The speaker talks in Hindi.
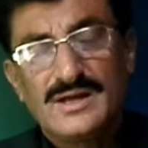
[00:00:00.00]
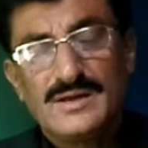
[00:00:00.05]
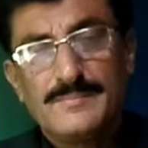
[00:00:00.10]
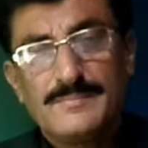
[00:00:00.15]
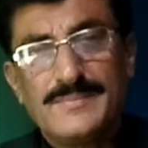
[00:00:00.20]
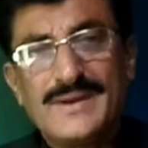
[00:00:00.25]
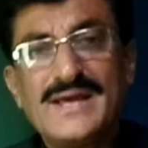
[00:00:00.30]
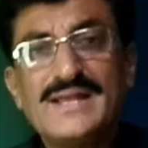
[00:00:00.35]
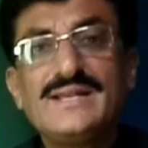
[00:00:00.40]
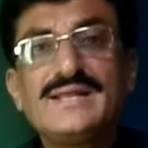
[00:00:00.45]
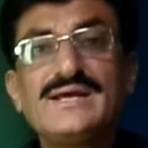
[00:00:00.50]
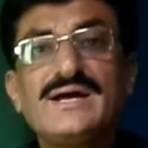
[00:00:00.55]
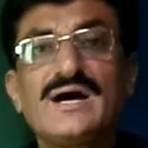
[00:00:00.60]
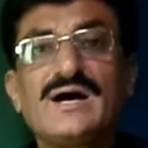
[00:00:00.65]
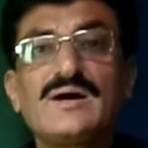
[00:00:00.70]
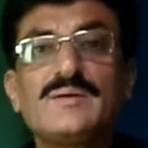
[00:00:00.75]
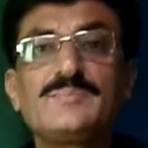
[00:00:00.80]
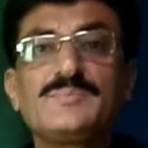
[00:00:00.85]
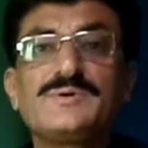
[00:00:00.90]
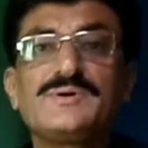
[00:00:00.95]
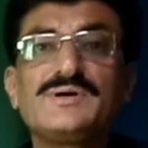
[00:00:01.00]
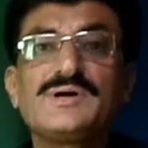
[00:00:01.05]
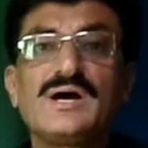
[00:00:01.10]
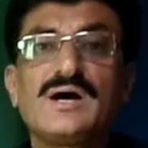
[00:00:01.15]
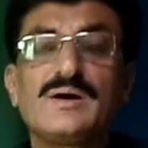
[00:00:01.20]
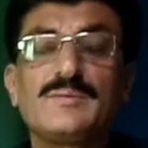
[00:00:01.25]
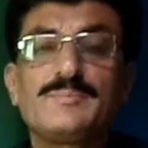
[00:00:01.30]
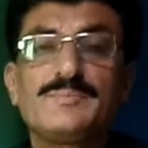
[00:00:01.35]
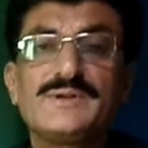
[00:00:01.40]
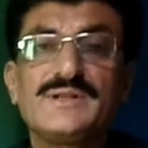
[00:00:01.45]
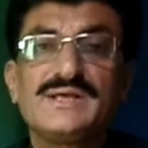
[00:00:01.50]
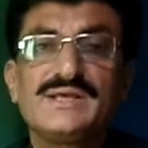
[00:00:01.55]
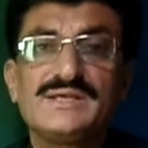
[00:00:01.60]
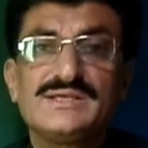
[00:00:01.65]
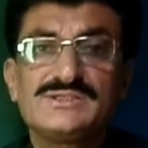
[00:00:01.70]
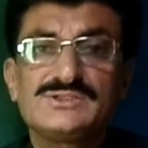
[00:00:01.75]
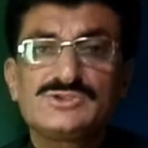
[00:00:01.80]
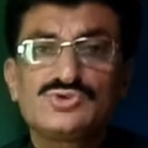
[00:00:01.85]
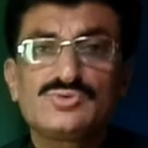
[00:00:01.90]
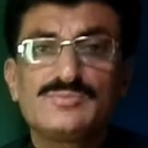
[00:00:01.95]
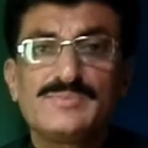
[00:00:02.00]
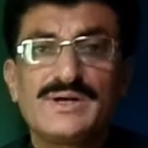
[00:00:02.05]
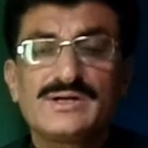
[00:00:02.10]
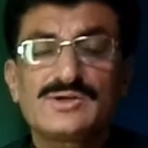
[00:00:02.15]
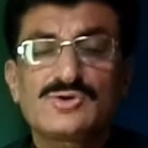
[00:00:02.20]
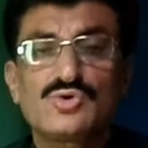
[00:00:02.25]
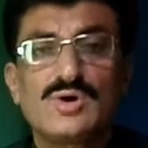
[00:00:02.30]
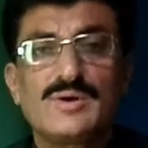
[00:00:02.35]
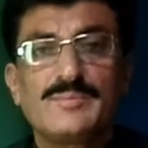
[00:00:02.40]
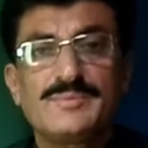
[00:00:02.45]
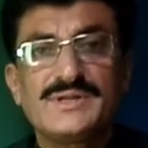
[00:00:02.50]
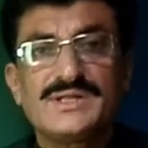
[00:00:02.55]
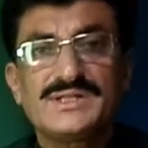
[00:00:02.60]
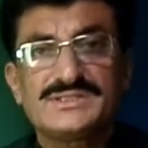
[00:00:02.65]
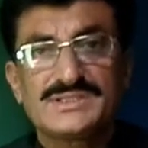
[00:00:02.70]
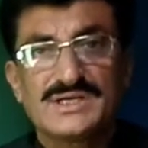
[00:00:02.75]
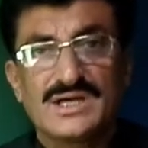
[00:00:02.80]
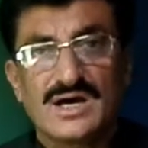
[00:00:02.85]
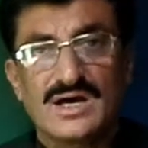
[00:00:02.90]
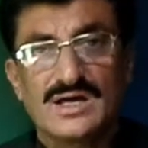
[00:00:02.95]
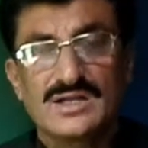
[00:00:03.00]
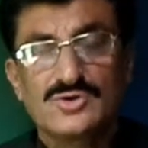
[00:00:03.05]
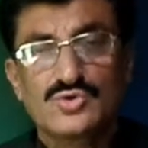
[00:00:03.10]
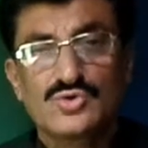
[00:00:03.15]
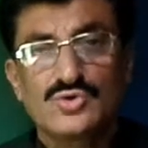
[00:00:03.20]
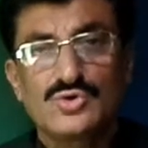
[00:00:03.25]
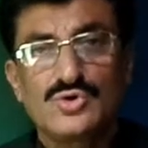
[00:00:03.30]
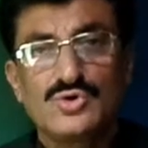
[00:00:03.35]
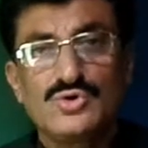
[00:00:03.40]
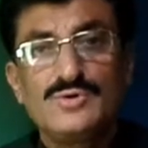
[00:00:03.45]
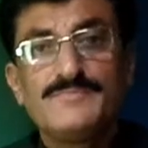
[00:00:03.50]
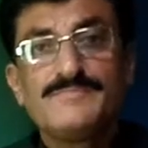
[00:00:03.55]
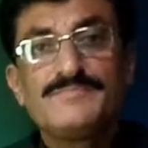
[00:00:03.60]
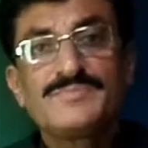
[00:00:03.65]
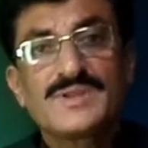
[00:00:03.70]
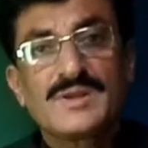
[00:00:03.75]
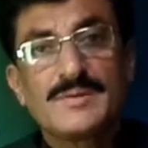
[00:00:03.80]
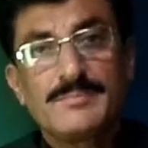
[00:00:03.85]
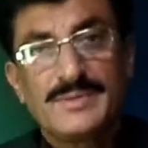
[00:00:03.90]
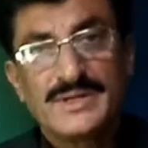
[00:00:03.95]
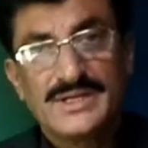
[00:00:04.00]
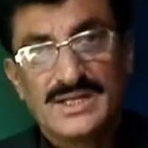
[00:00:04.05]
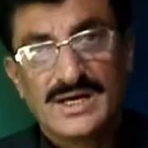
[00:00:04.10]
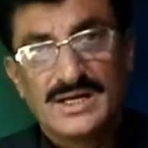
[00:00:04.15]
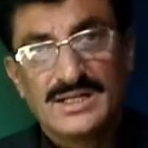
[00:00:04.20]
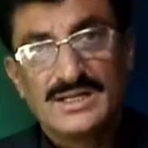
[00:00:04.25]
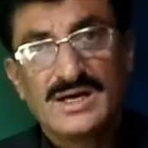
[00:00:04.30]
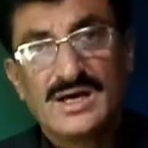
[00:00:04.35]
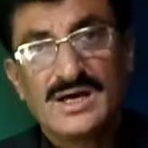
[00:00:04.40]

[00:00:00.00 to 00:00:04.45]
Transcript: पहले आप अपने इंस्ट्रूमेंट को अपने हथियार को बनाना